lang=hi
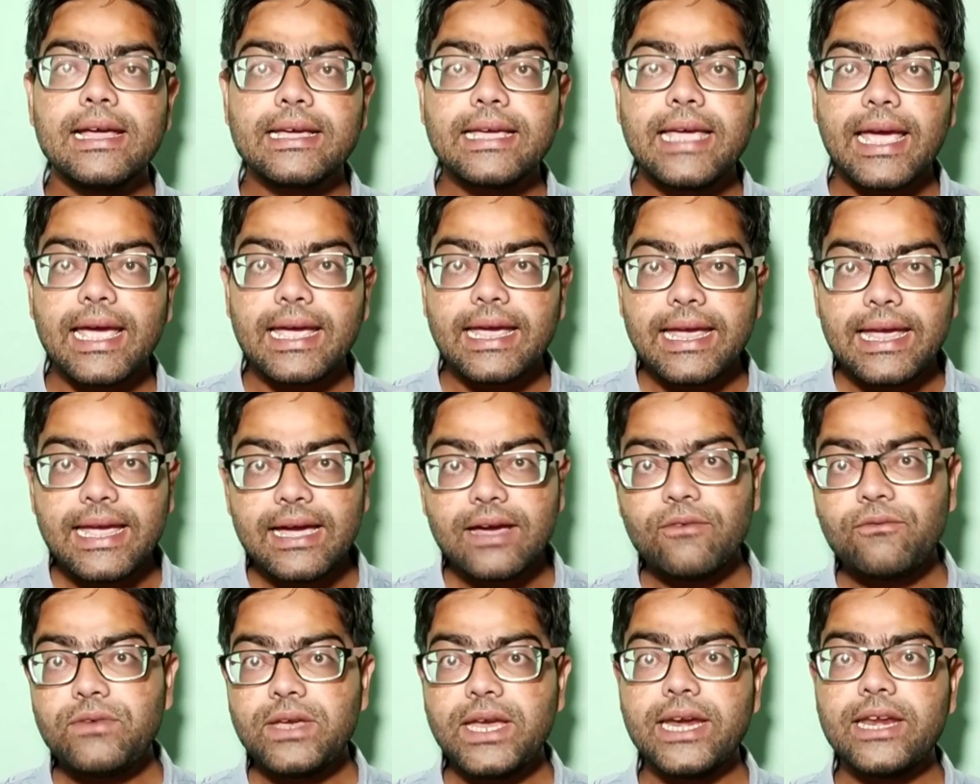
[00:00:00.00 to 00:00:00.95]
कि एक
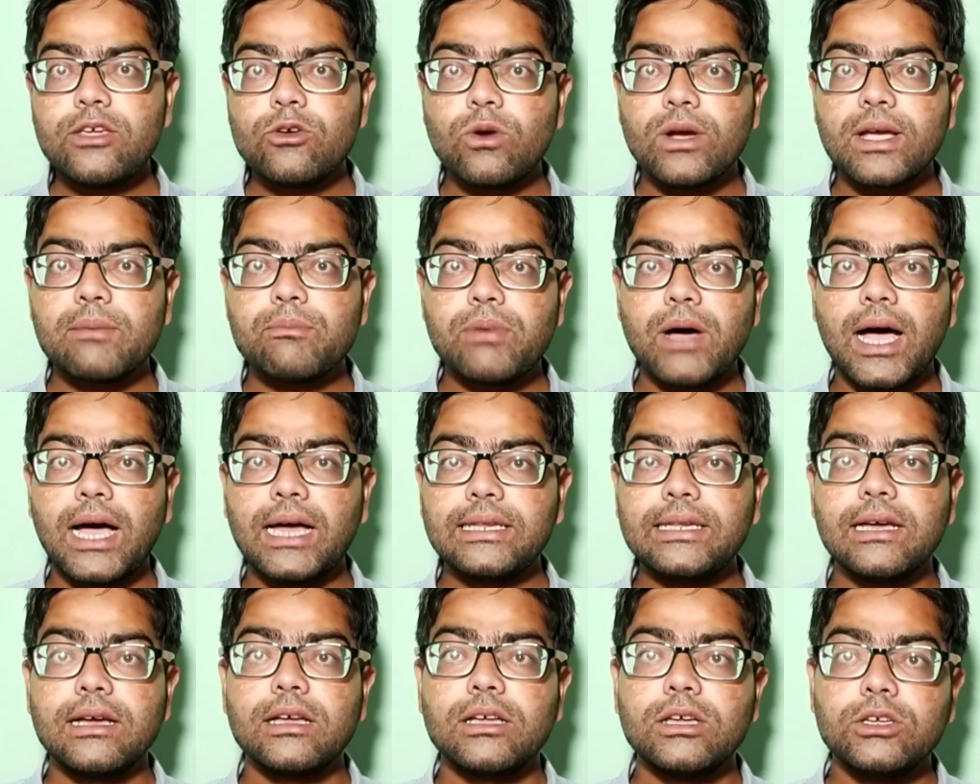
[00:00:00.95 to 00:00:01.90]
वीडियो के
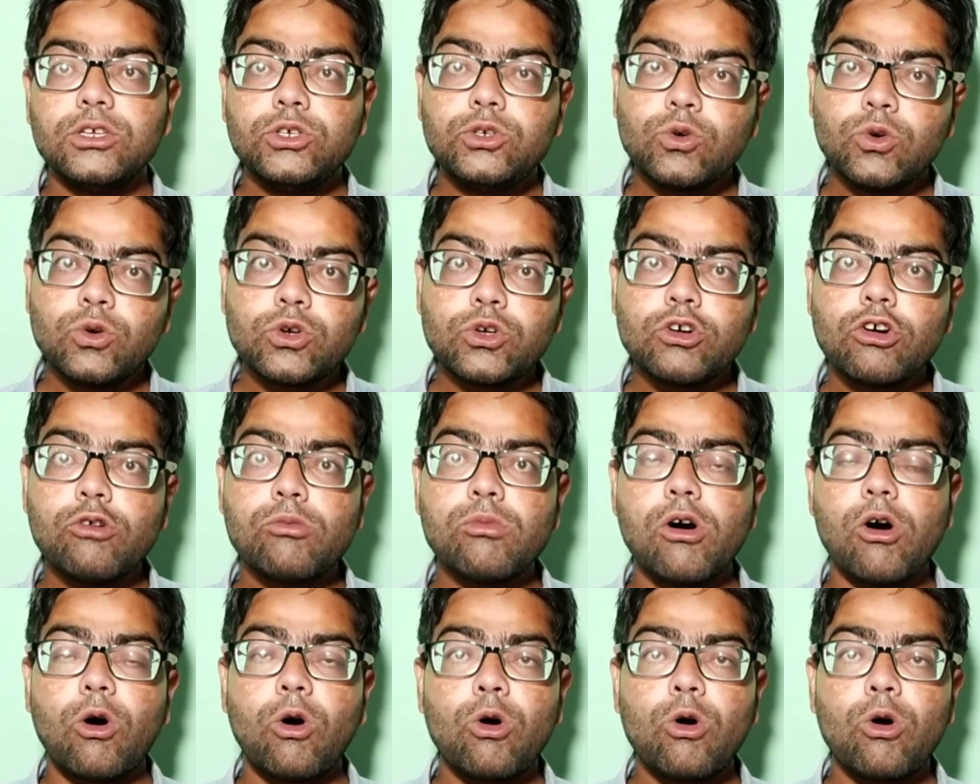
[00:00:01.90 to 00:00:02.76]
बाद यूट्यूब